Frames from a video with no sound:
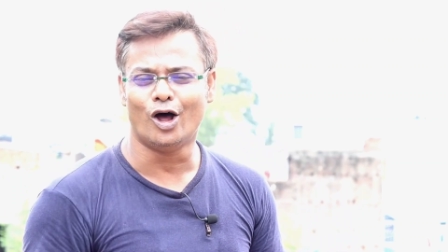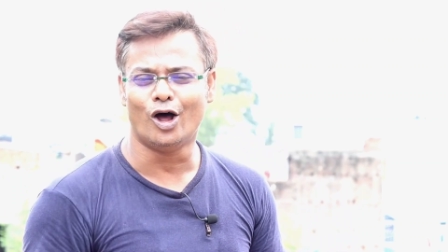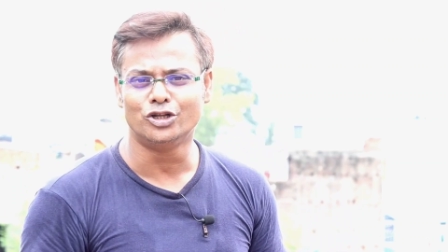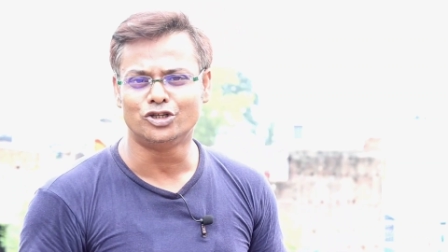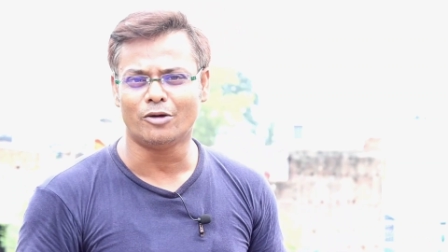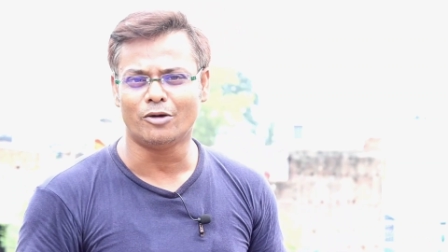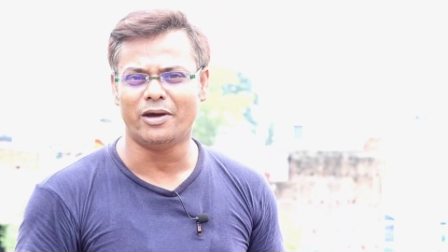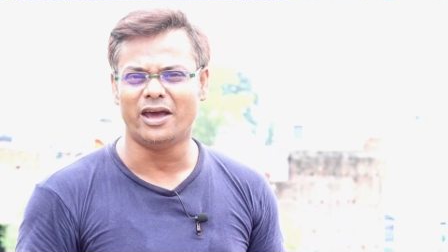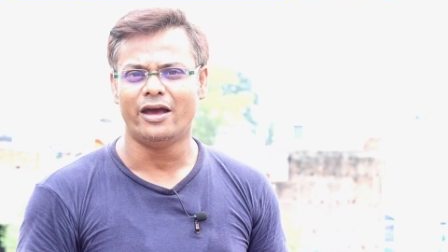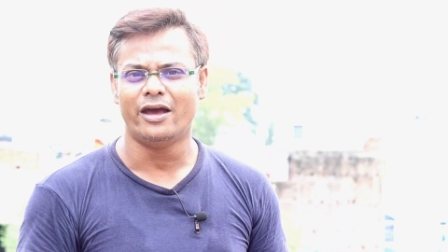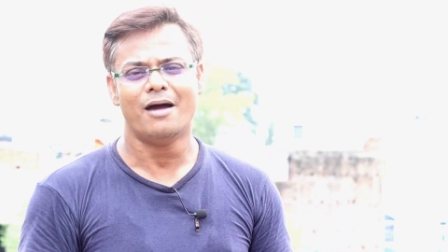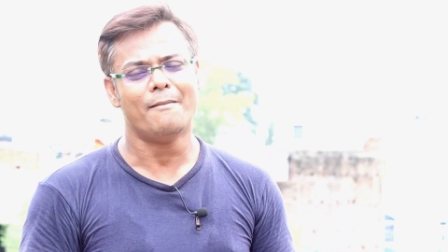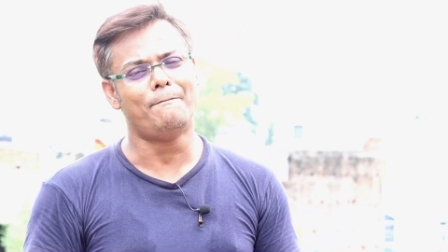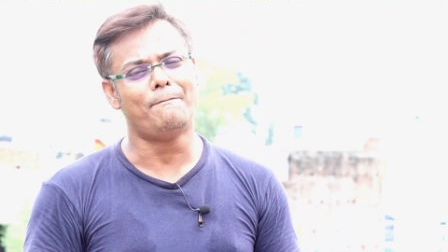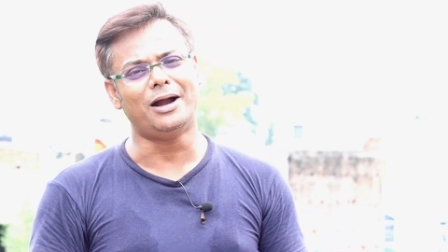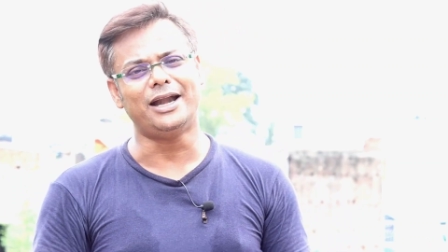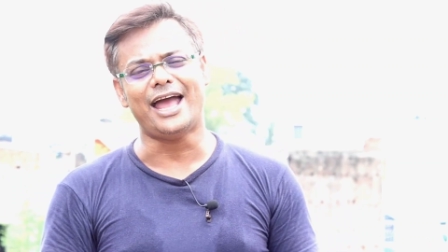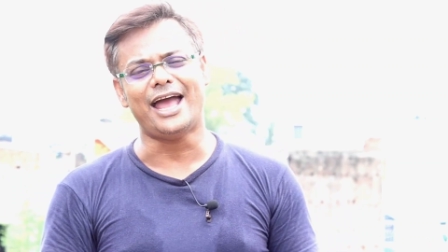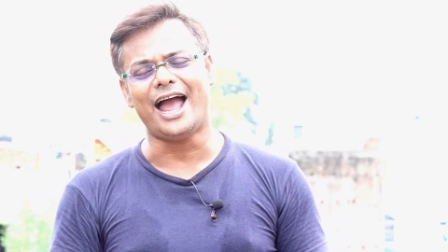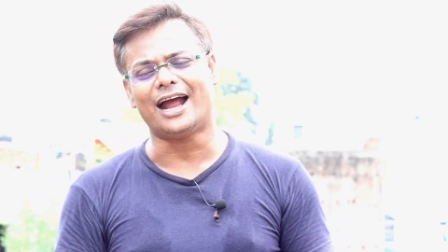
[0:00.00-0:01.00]
লঞ্চ হবে
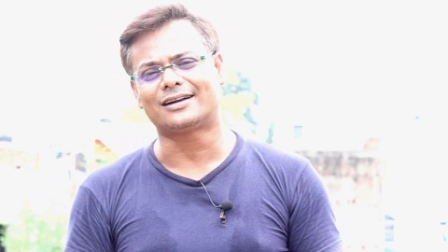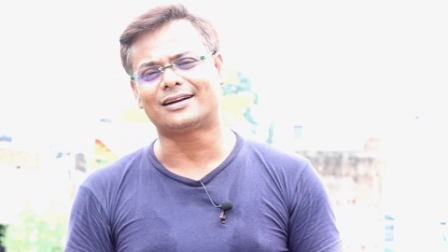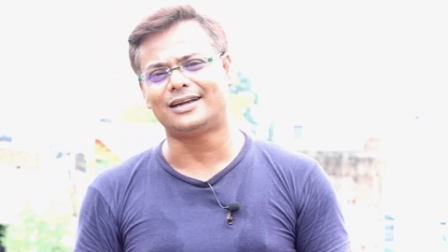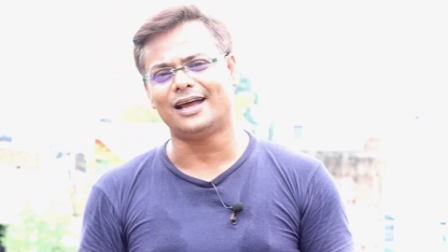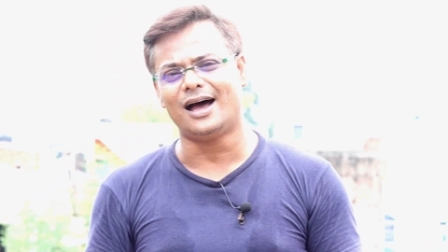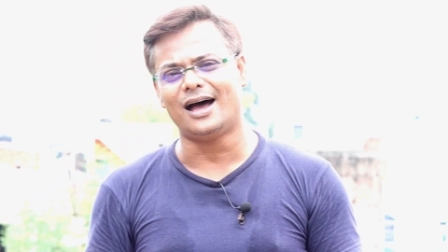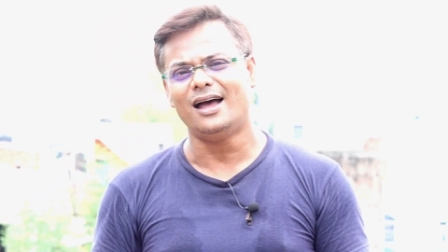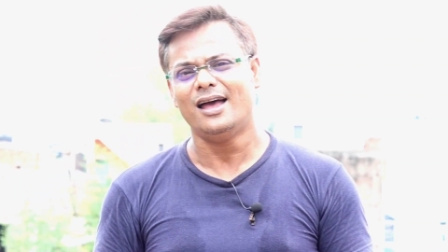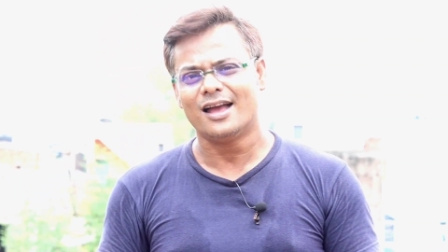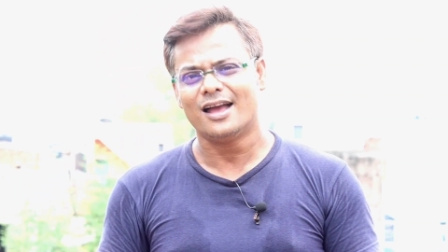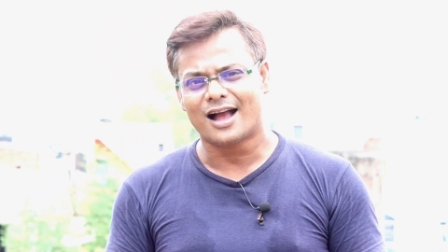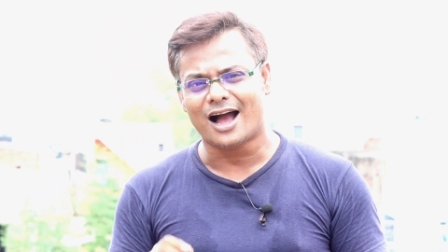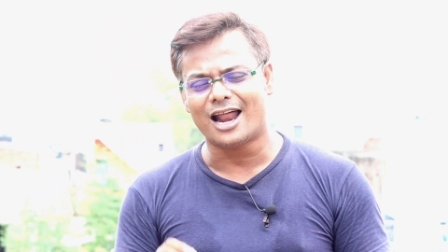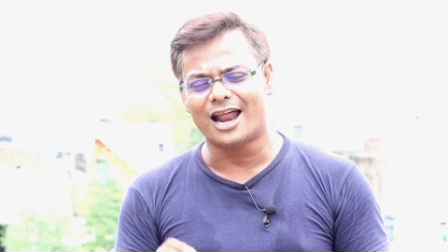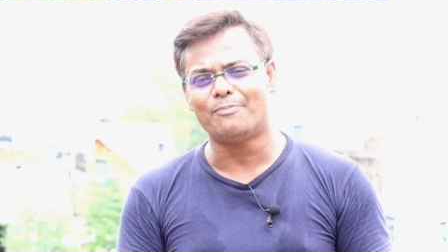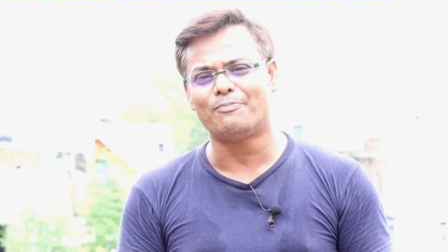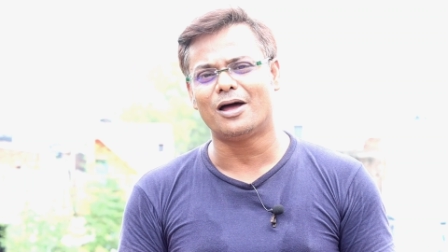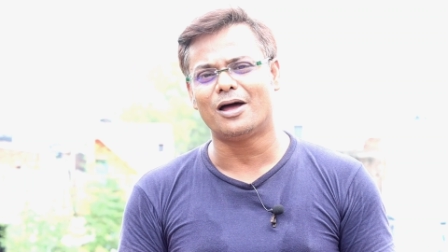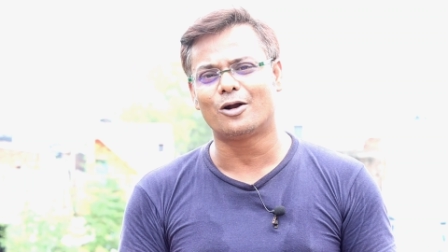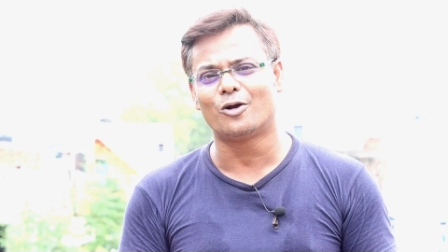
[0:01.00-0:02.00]
বাট একটা
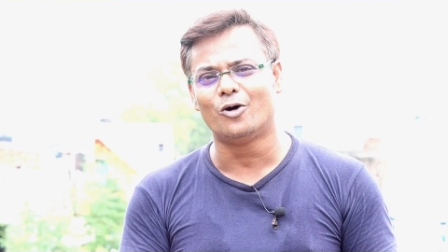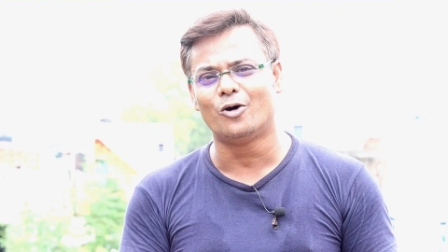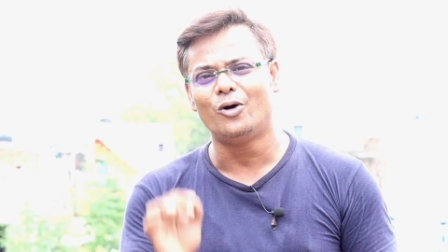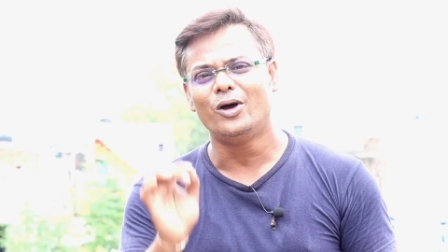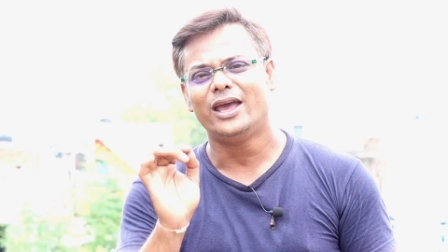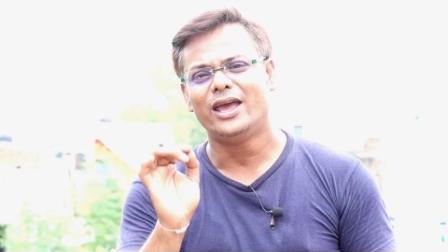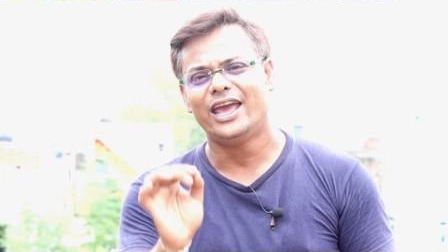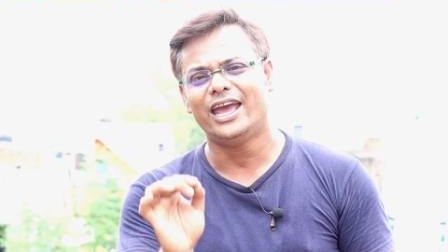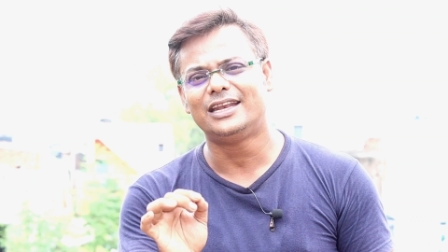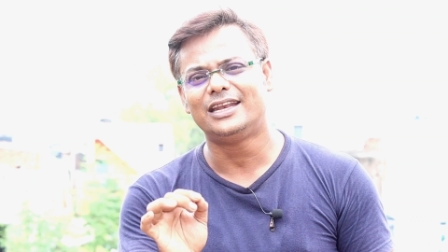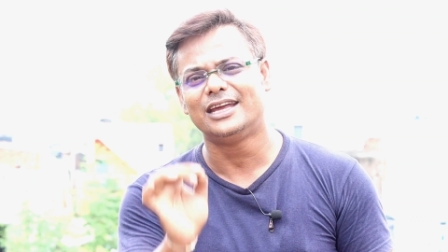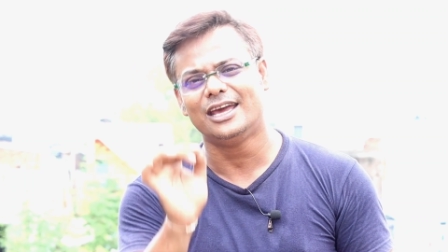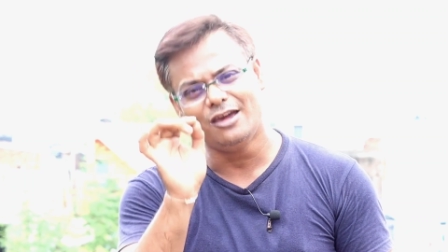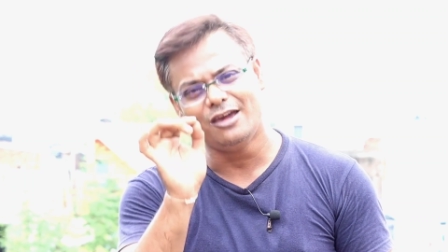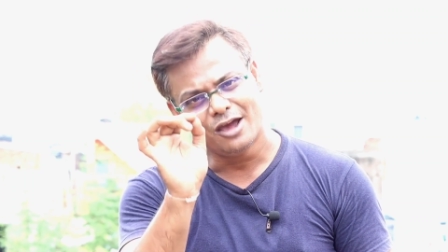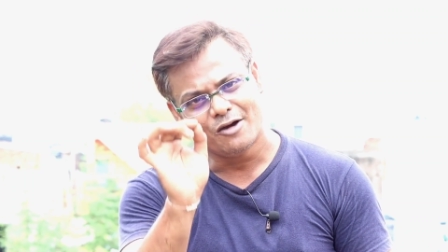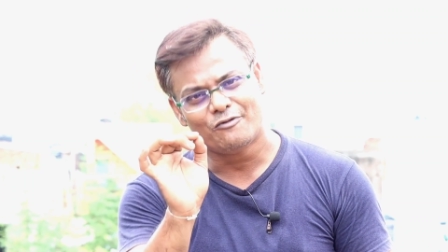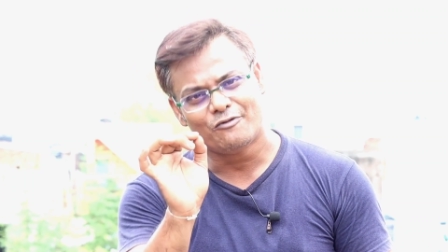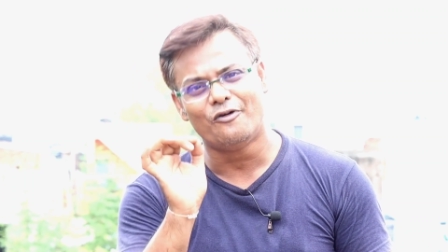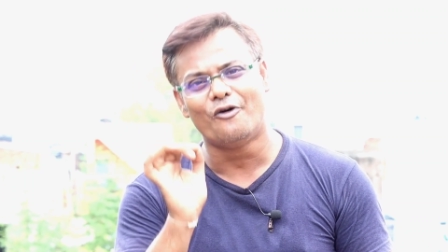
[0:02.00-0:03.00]
খারাপ লাগলো
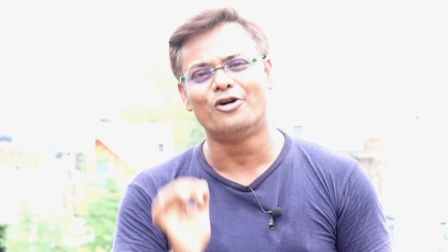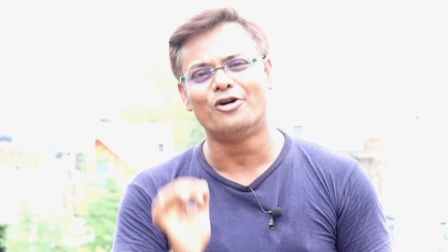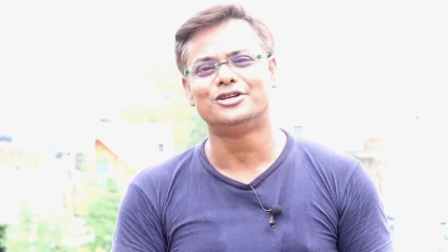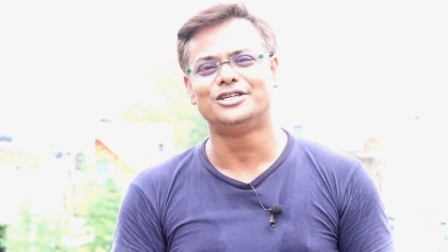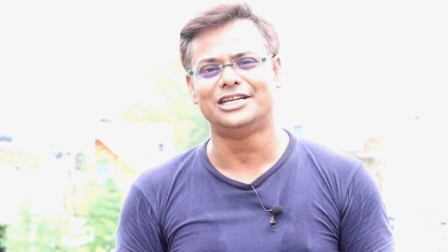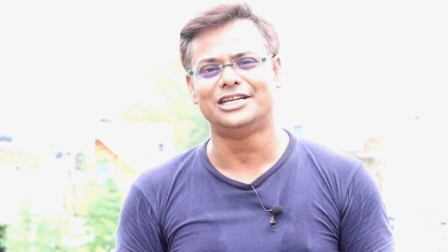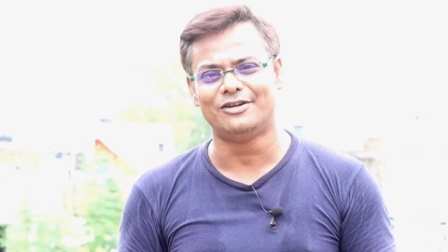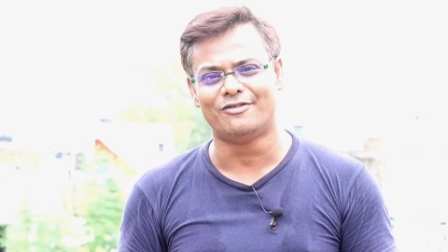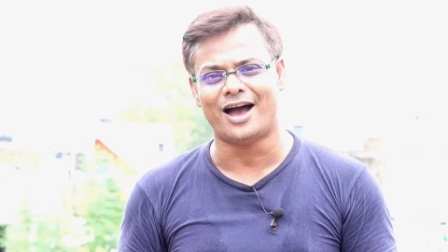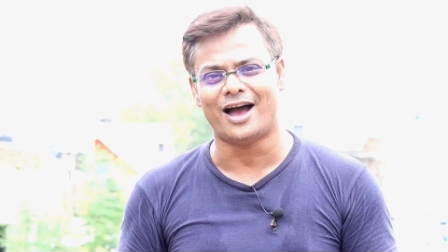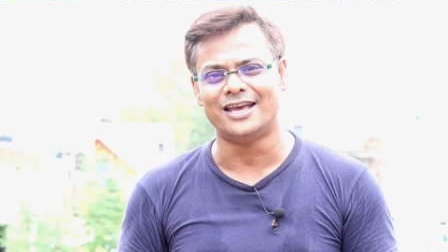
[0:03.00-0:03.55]
এটি ফোর জি